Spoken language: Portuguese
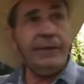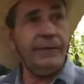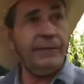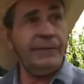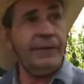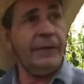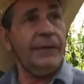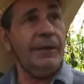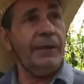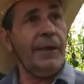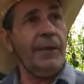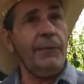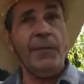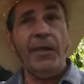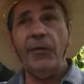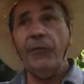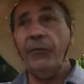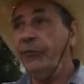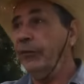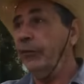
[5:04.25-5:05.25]
Esse aqui está
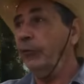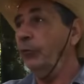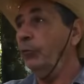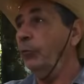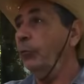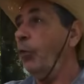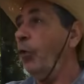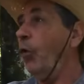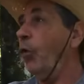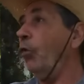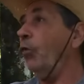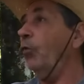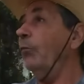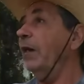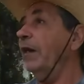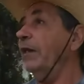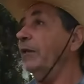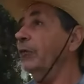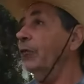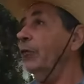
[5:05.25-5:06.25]
meio fino, um pouco
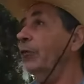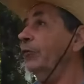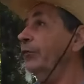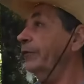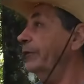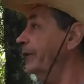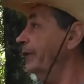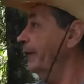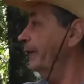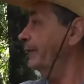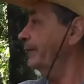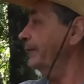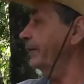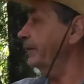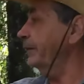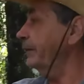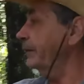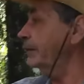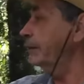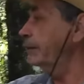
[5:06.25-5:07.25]
mais grosso que esse
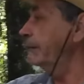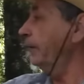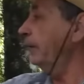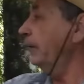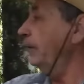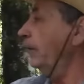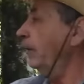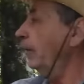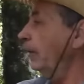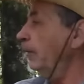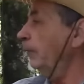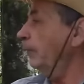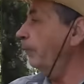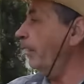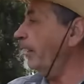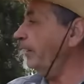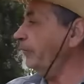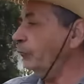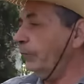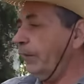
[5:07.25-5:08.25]
aqui.
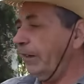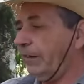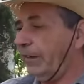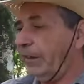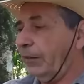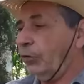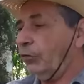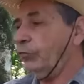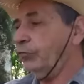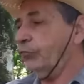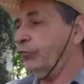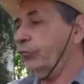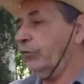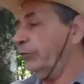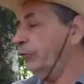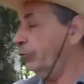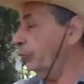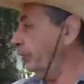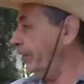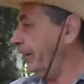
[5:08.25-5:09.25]
Mais ou menos a
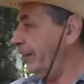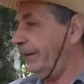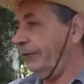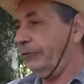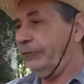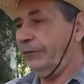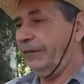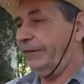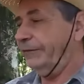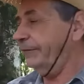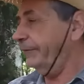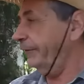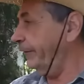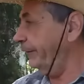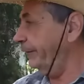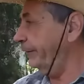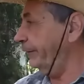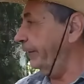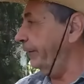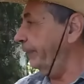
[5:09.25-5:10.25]
grossura do dedo da
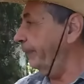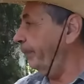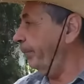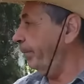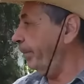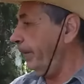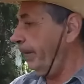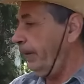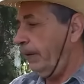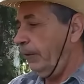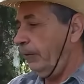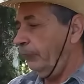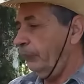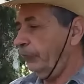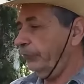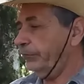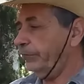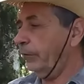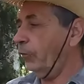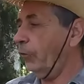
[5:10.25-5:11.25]
gente.
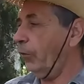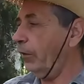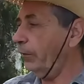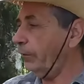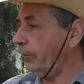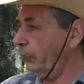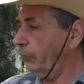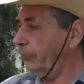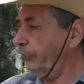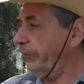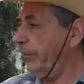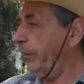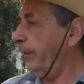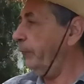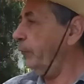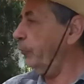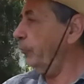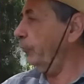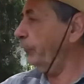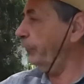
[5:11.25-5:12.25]
Você corta um
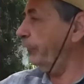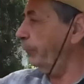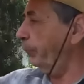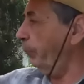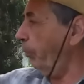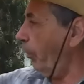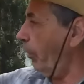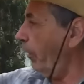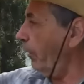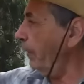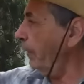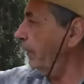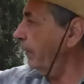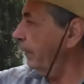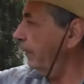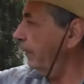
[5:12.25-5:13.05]
gêmeo do cipó.